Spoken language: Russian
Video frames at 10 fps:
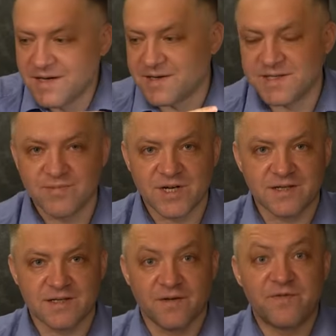
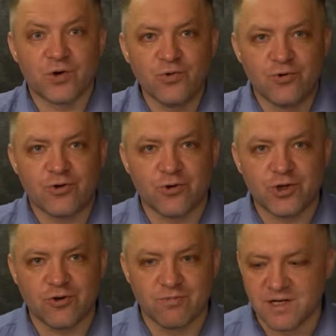разобраться, вернуть то,
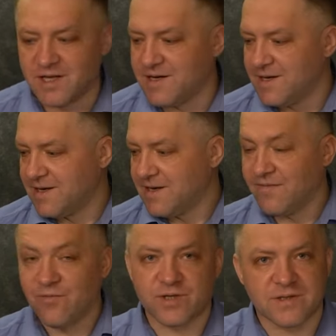что было
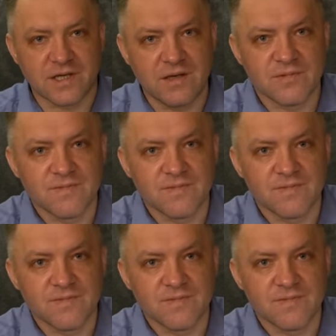вот таким